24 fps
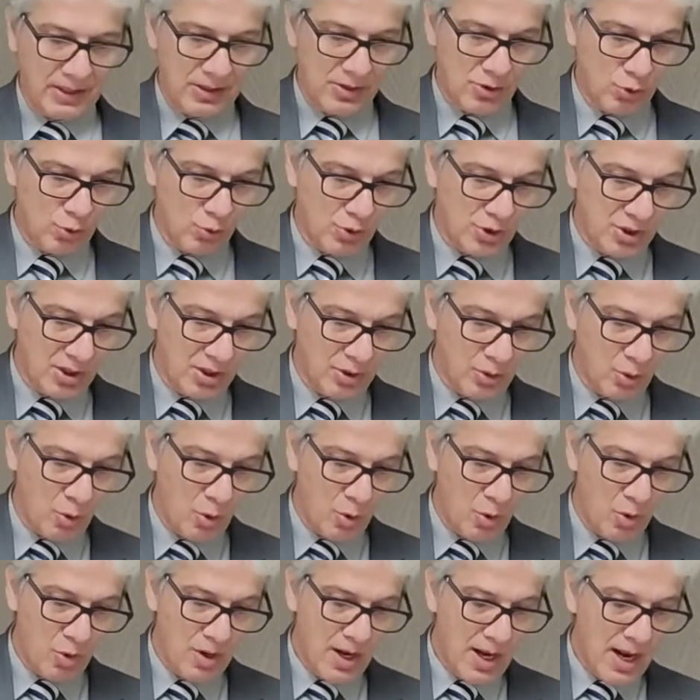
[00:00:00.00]
e
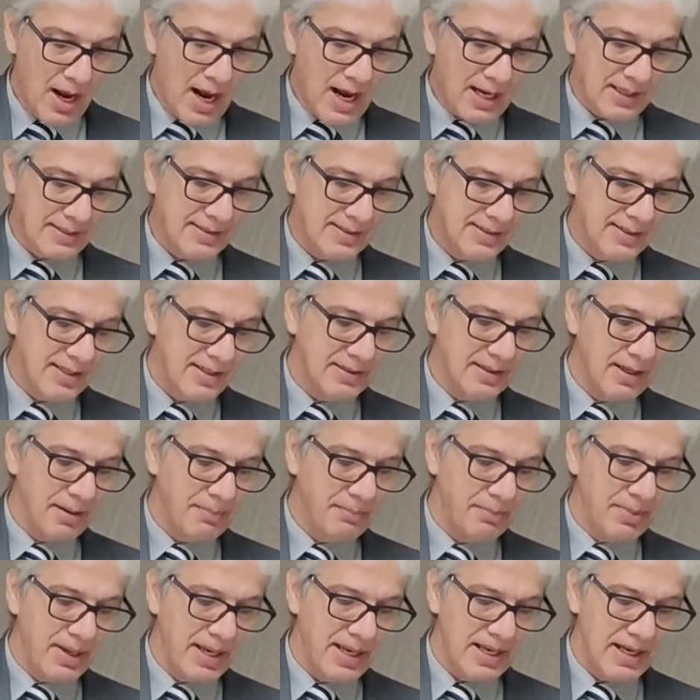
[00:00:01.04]
ressuscitou, assim
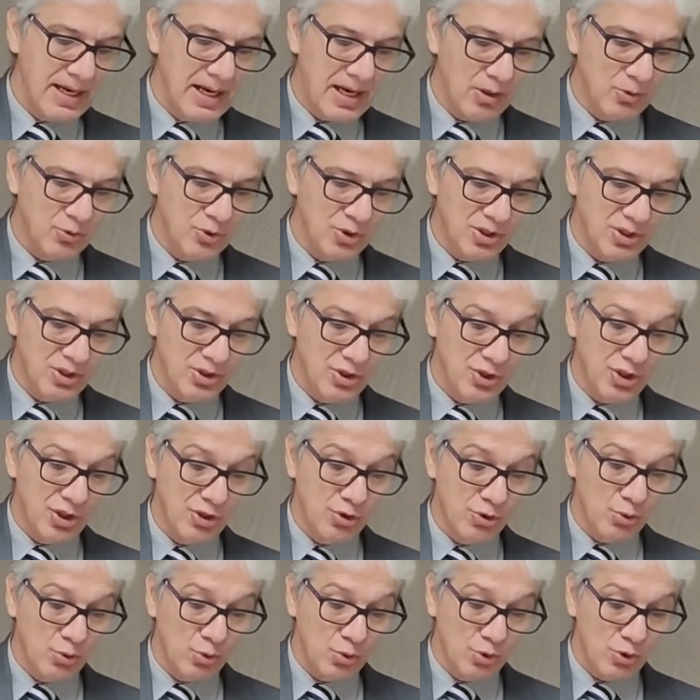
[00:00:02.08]
também aos que
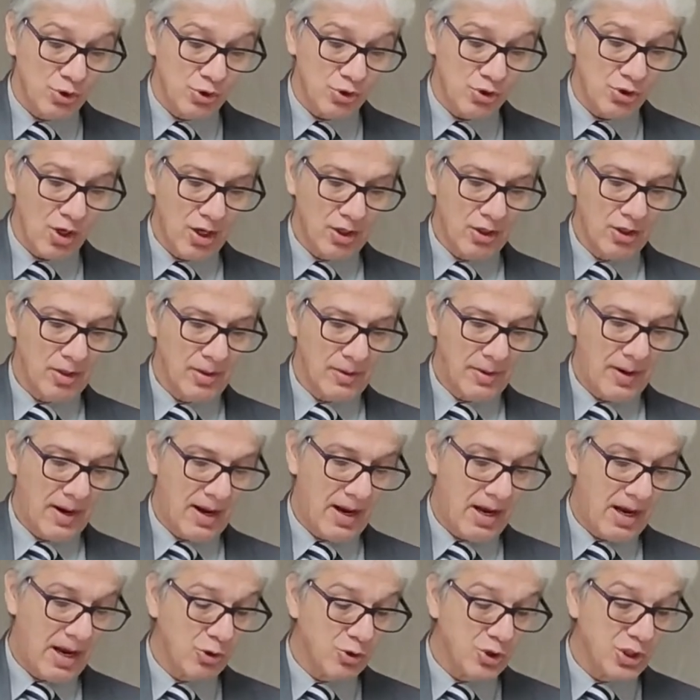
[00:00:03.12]
Jesus,
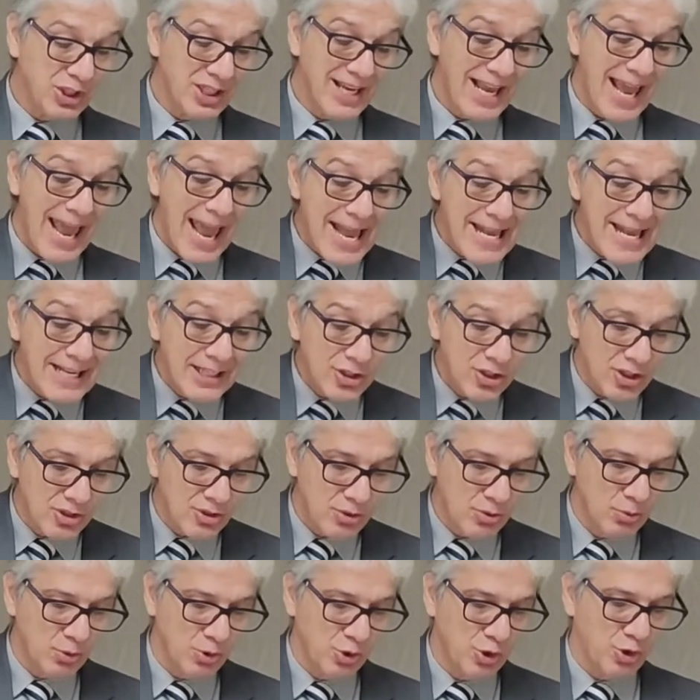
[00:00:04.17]
aos que em
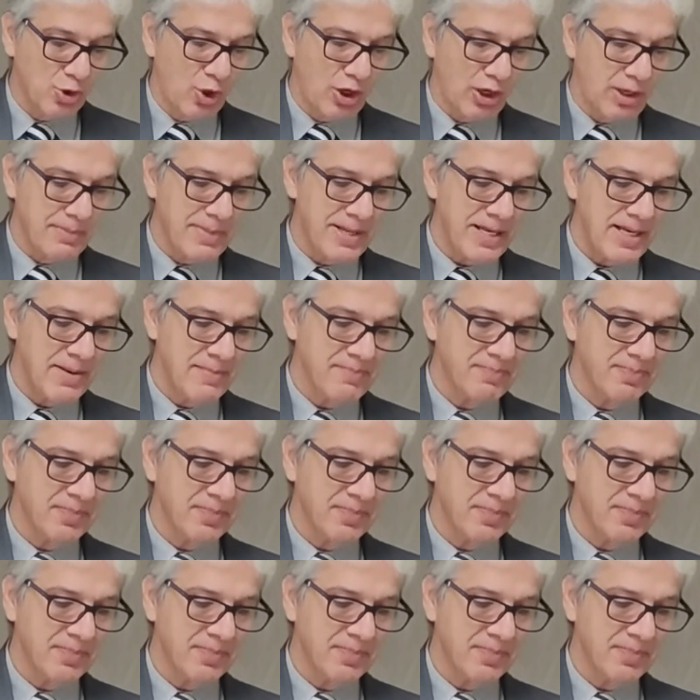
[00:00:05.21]
Jesus dormem,